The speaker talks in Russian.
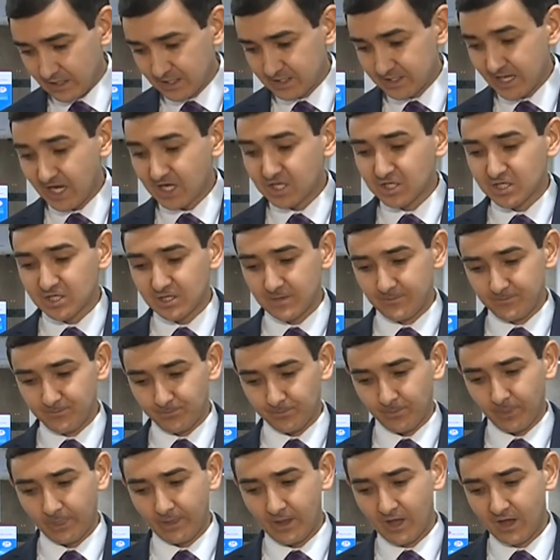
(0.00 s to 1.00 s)
э, также
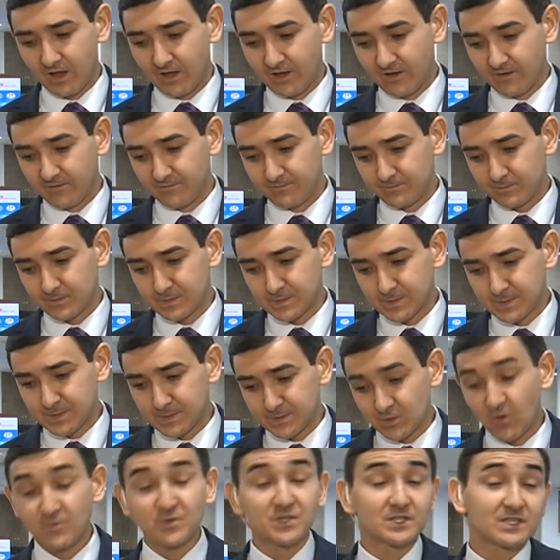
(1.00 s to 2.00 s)
в
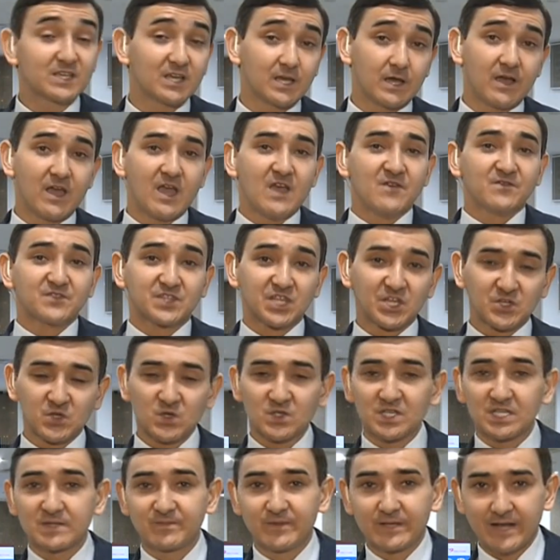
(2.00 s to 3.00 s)
том числе встречу
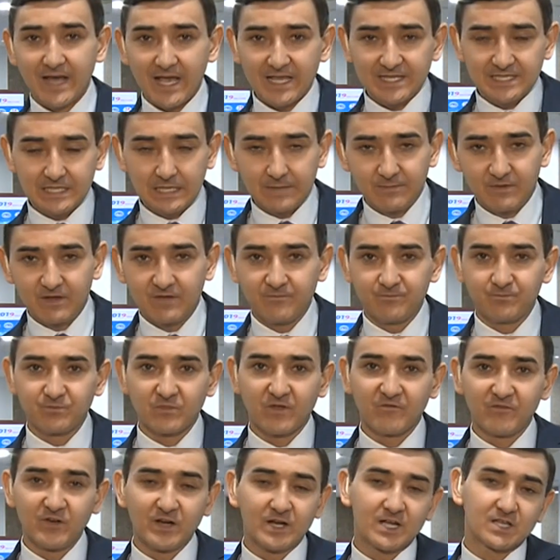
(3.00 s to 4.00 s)
с избирателями,
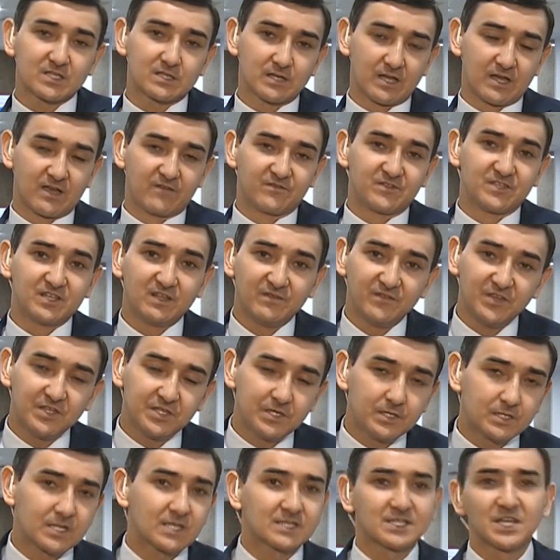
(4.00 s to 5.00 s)
выход в
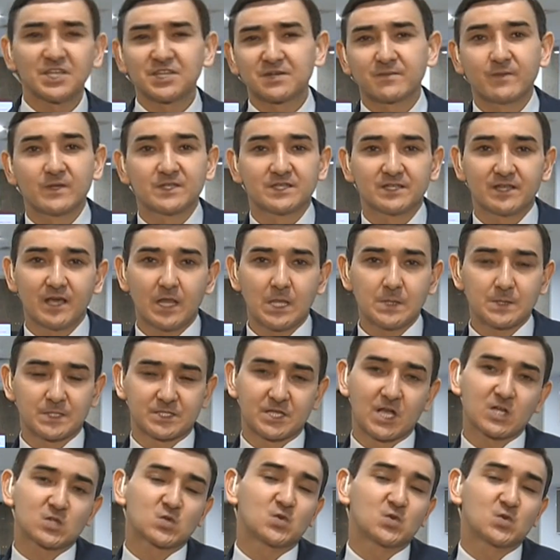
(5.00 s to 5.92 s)
телевидении, раздача материалов, а также